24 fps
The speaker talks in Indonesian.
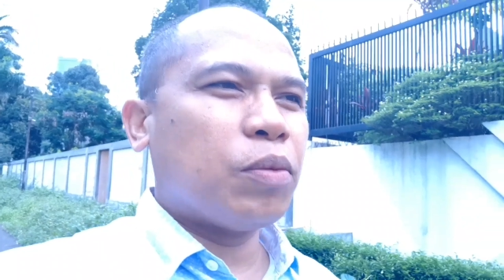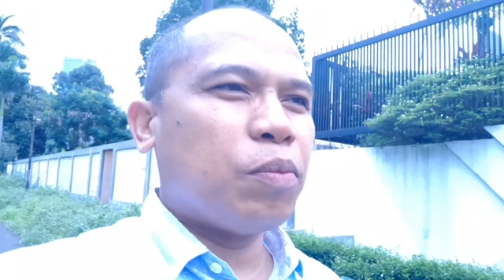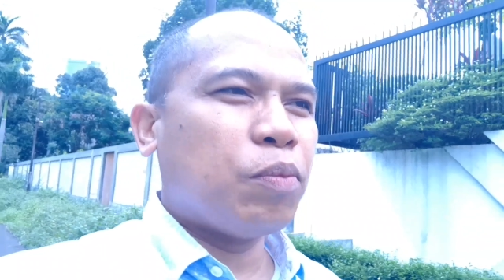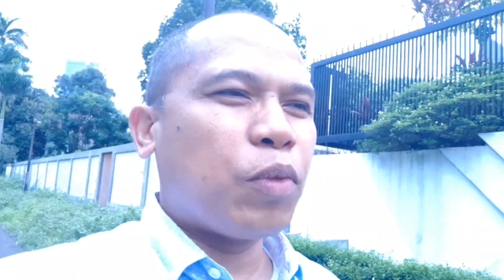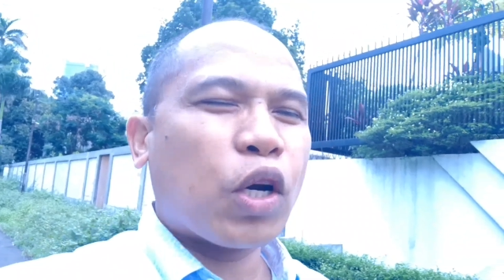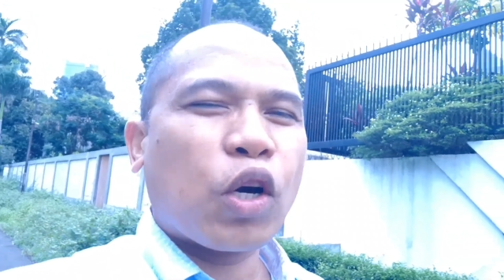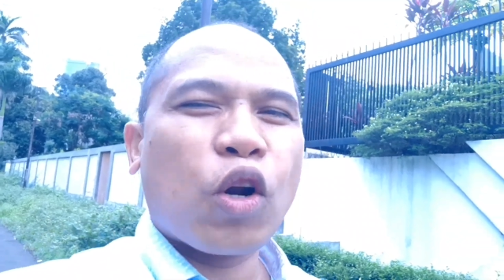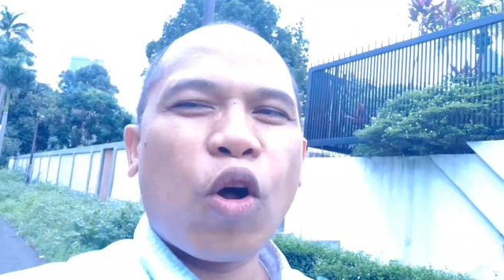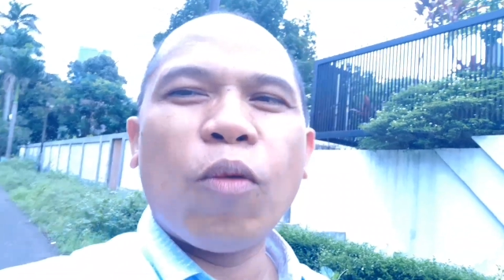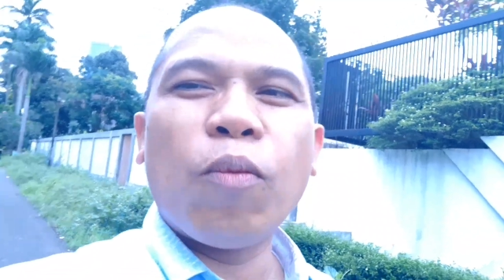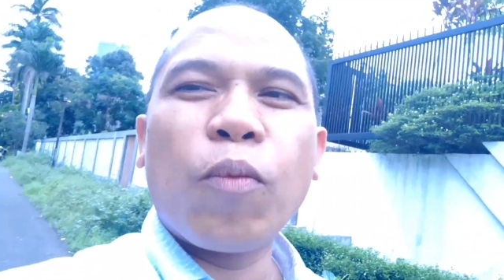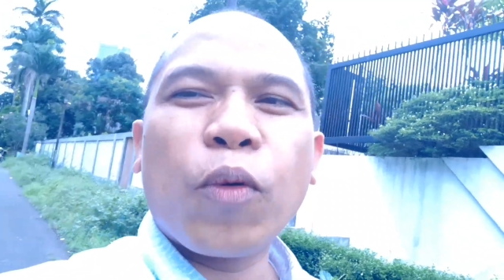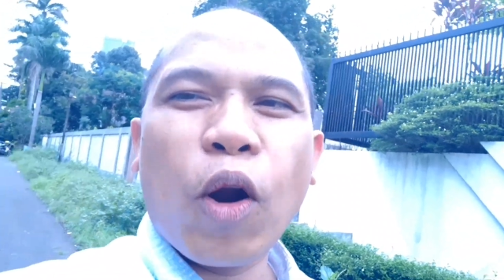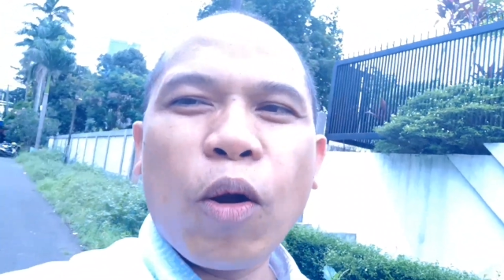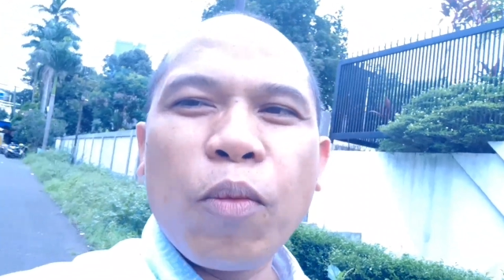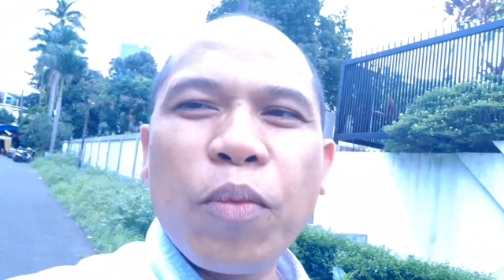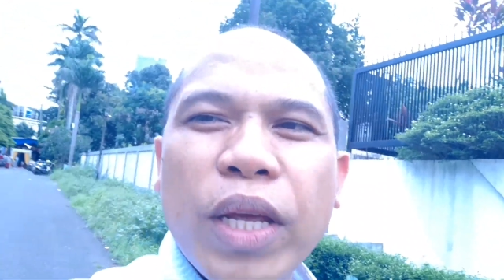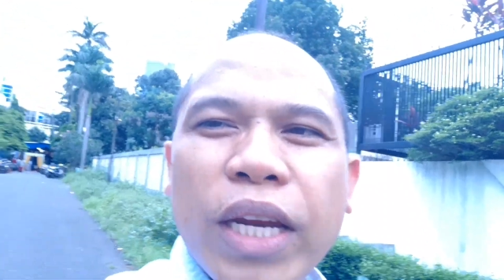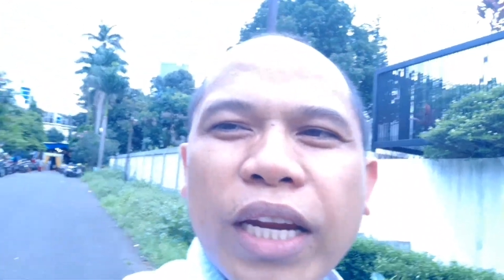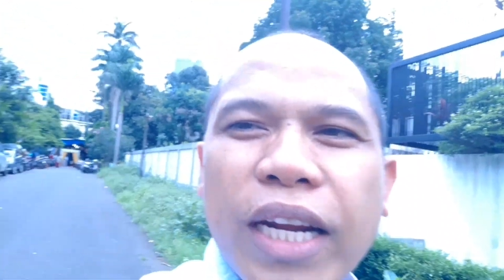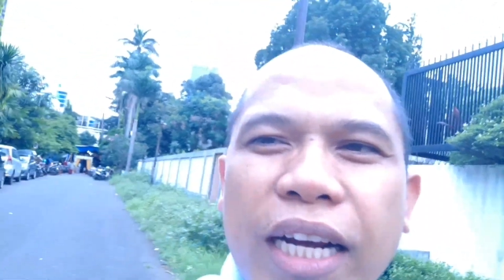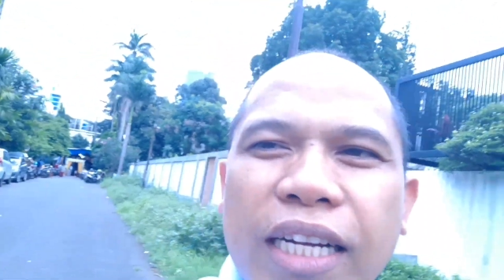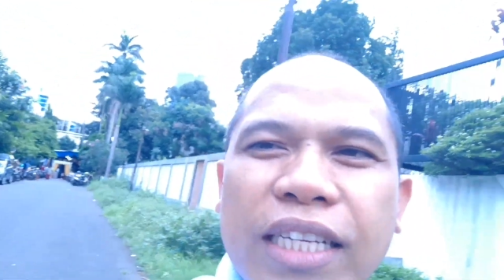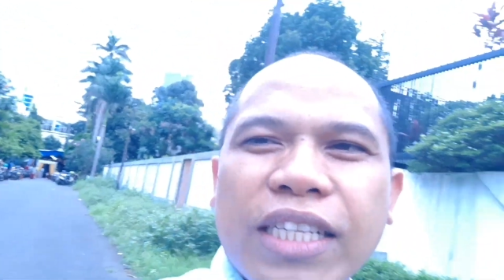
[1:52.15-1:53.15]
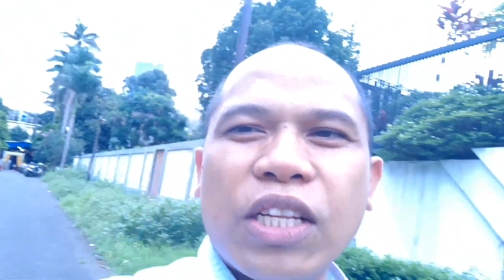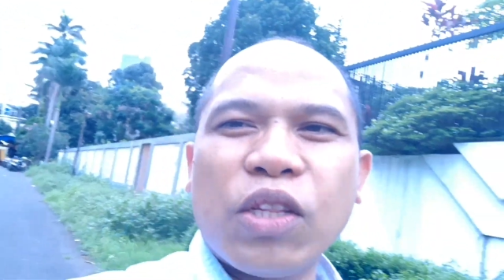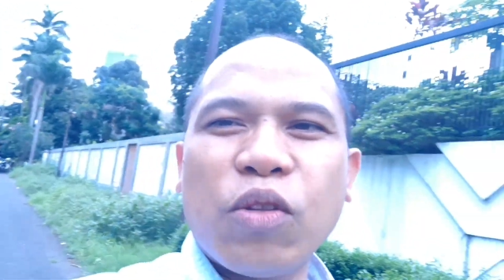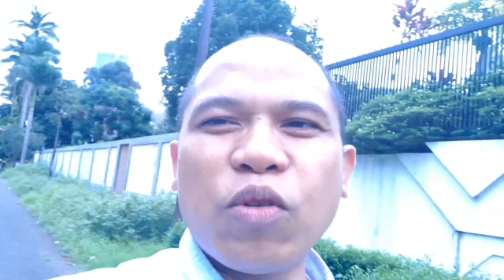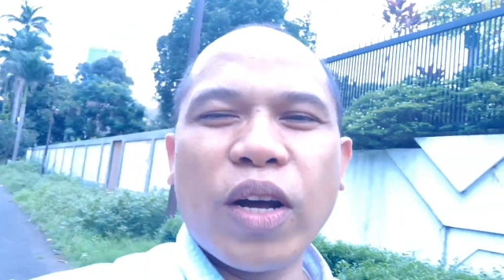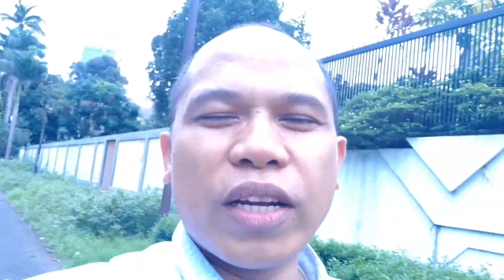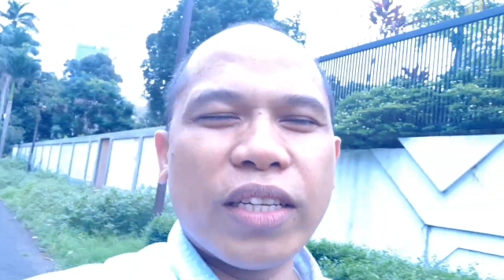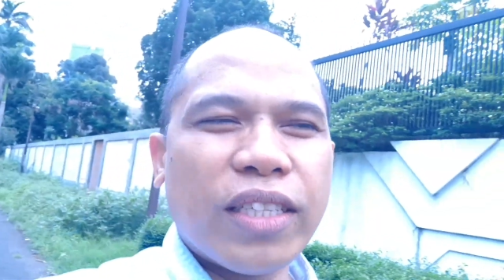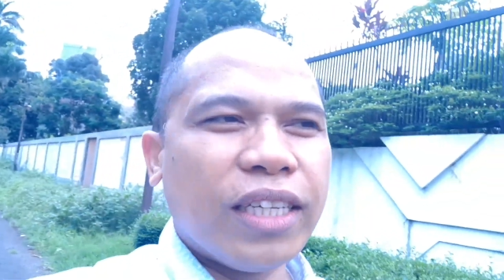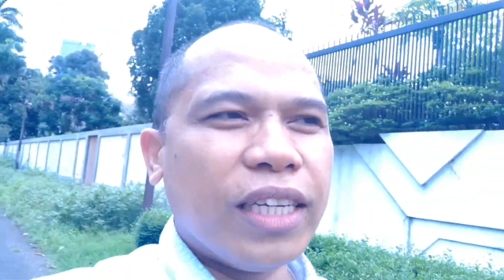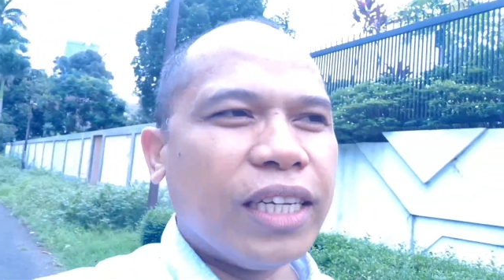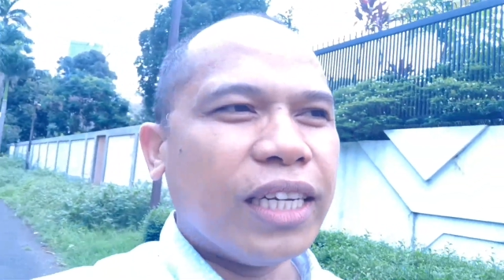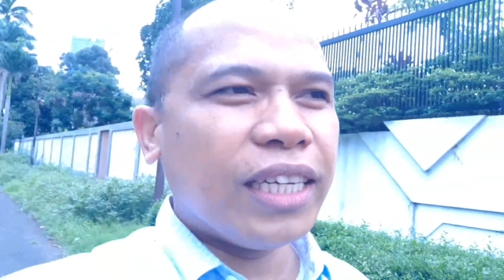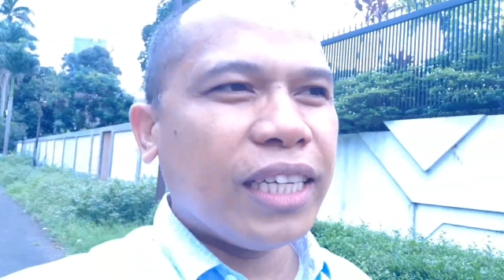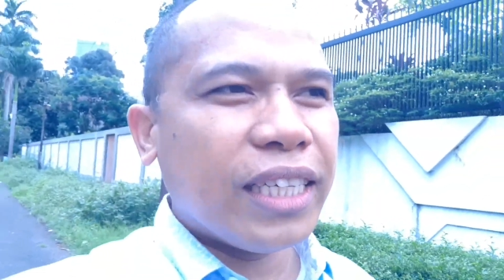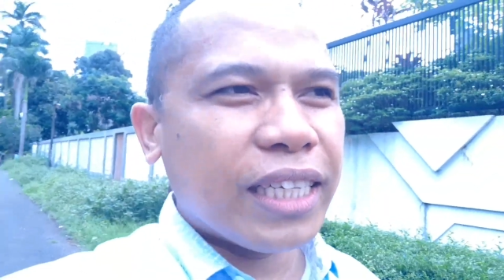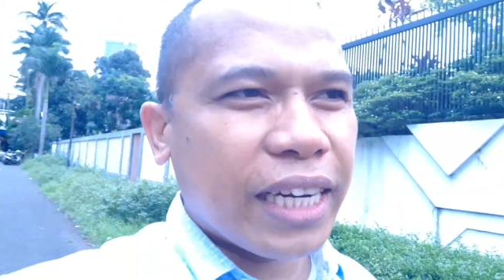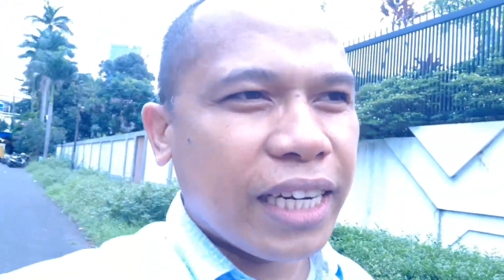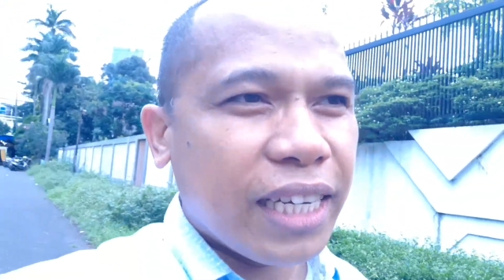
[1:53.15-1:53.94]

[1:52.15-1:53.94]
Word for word: berkompromi dengan situasi ini,